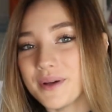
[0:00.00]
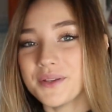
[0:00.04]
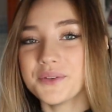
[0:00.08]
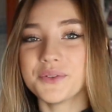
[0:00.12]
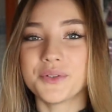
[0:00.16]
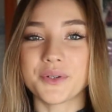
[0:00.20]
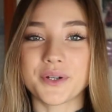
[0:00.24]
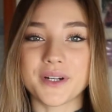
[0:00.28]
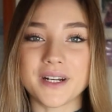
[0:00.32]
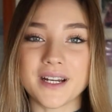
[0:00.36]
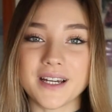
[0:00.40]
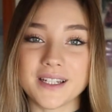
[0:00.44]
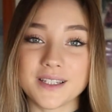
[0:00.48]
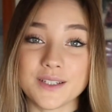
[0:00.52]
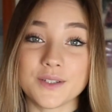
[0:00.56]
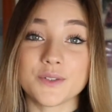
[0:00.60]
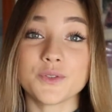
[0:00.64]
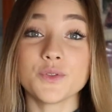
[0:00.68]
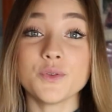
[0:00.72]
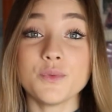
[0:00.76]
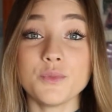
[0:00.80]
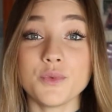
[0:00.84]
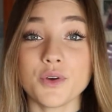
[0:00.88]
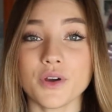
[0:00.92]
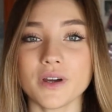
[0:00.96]
bentornati
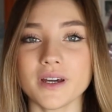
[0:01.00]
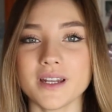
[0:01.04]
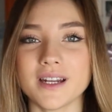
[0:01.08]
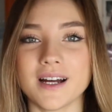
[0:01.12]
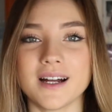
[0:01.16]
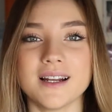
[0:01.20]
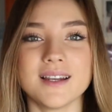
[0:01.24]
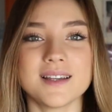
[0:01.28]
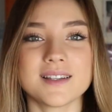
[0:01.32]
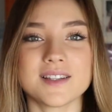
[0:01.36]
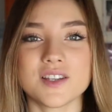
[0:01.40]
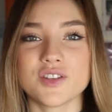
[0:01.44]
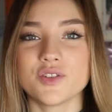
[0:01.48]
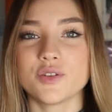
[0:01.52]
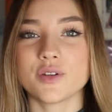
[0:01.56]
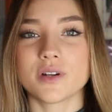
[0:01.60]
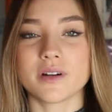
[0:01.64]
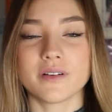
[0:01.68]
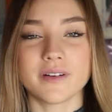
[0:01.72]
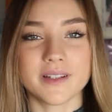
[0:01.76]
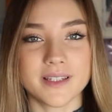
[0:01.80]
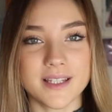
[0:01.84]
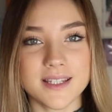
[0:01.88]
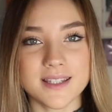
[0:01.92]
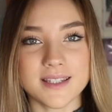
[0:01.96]
sul mio canale se già
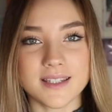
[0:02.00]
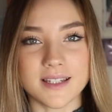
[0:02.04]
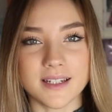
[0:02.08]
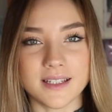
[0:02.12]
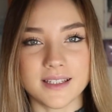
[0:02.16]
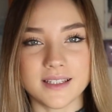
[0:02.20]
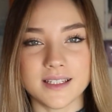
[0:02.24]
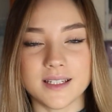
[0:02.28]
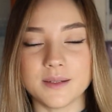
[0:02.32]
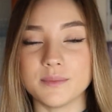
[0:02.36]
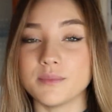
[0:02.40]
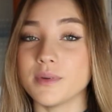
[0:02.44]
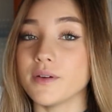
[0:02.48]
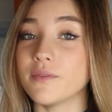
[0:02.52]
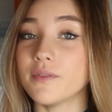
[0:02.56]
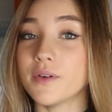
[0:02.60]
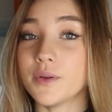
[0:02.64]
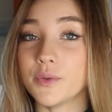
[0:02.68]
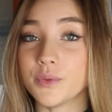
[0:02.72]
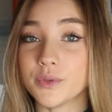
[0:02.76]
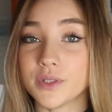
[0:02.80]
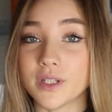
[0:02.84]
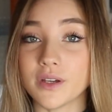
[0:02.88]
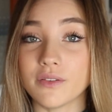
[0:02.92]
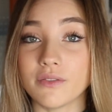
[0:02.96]
eravate iscritti,
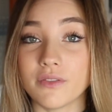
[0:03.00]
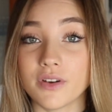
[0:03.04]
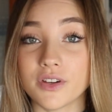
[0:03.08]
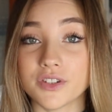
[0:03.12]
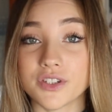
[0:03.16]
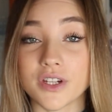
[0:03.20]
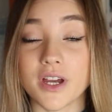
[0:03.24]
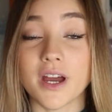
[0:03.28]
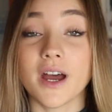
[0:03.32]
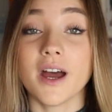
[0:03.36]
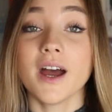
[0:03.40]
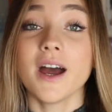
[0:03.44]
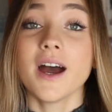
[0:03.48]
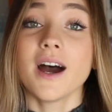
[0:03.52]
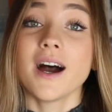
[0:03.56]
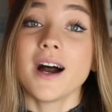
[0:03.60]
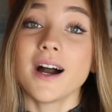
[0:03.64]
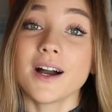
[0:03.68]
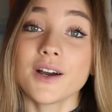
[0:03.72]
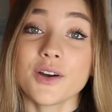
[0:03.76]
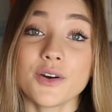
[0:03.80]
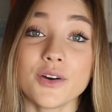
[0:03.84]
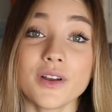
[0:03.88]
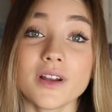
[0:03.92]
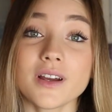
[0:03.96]
benvenuti invece
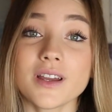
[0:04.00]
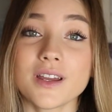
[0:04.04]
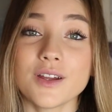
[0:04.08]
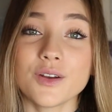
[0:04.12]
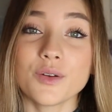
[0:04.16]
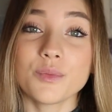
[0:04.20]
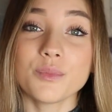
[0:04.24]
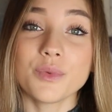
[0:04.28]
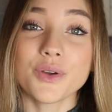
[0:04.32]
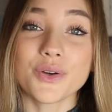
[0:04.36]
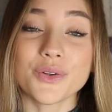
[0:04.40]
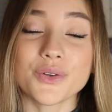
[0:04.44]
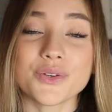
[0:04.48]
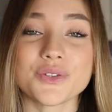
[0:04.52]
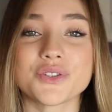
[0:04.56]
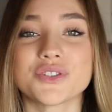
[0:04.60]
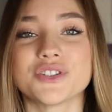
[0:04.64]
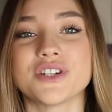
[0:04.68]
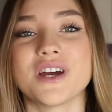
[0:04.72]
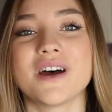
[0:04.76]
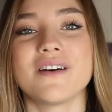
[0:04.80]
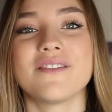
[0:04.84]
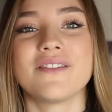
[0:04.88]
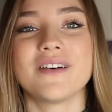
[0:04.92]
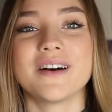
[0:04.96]
ancora a chi non mi
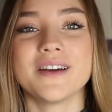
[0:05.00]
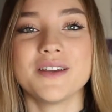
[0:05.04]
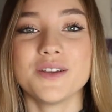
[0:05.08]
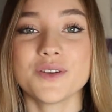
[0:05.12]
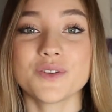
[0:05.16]
conosceva.